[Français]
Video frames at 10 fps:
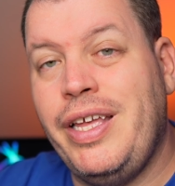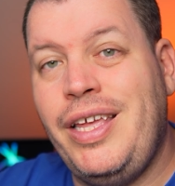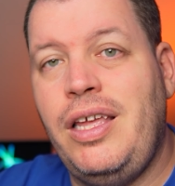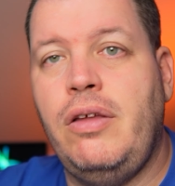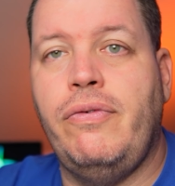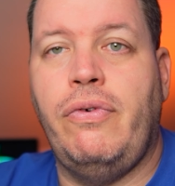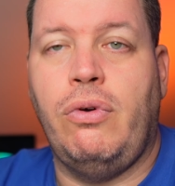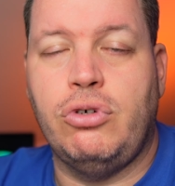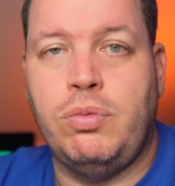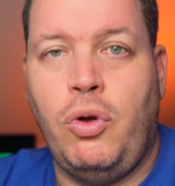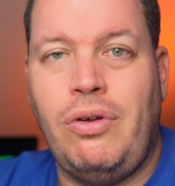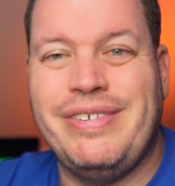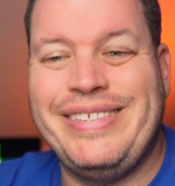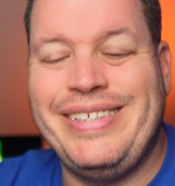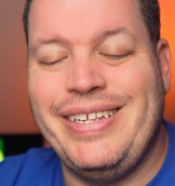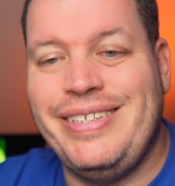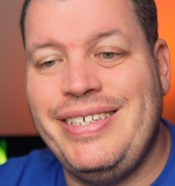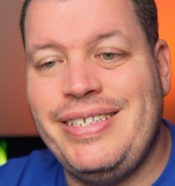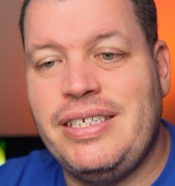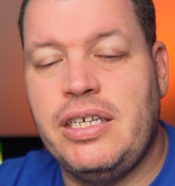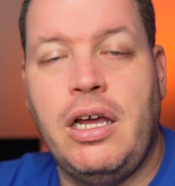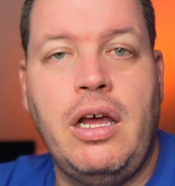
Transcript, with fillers: Et franchement, ces disques,